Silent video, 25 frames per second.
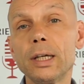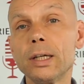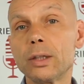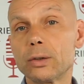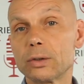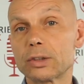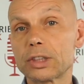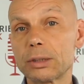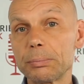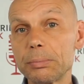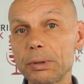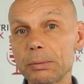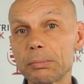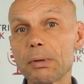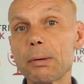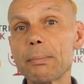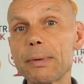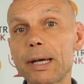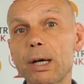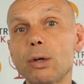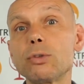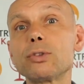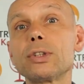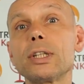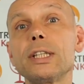Und es gibt immer
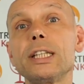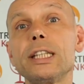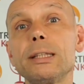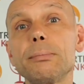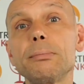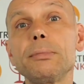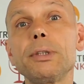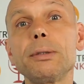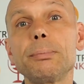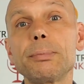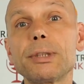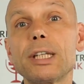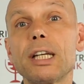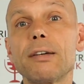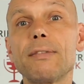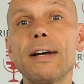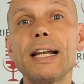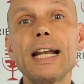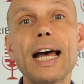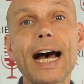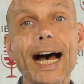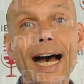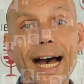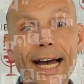mehr Unternehmen, die mittlerweile